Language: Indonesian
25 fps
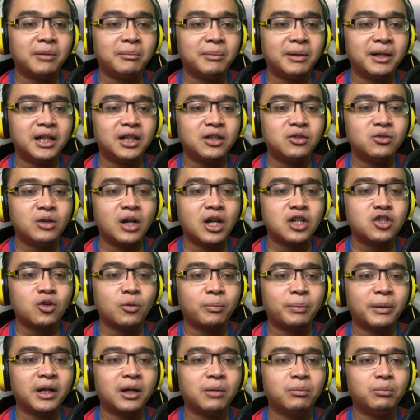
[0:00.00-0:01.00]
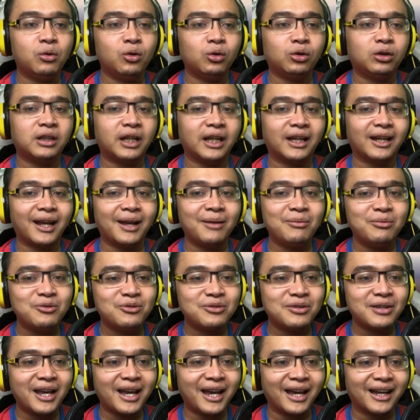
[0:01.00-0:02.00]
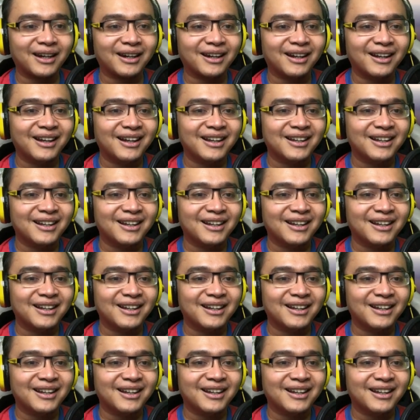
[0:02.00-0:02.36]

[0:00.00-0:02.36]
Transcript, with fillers: ginian, mending juga shopping ke butik. Eh, buset.